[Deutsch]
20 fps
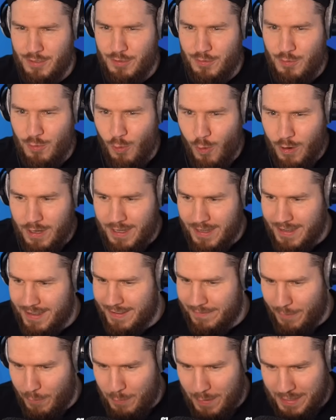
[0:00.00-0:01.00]
eine Gurke?
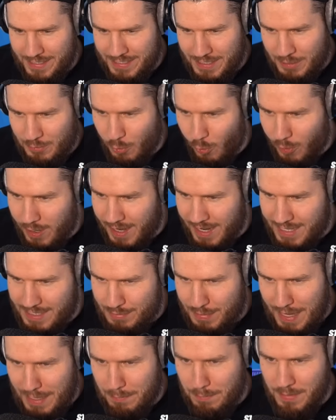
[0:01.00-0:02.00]
Warum mache ich die Gurke
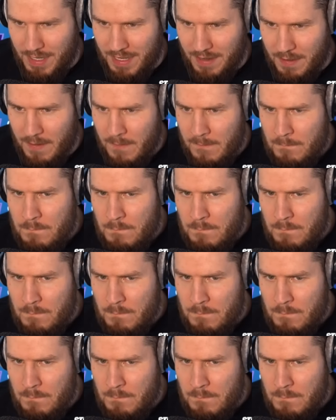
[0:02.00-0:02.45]
als Backbling?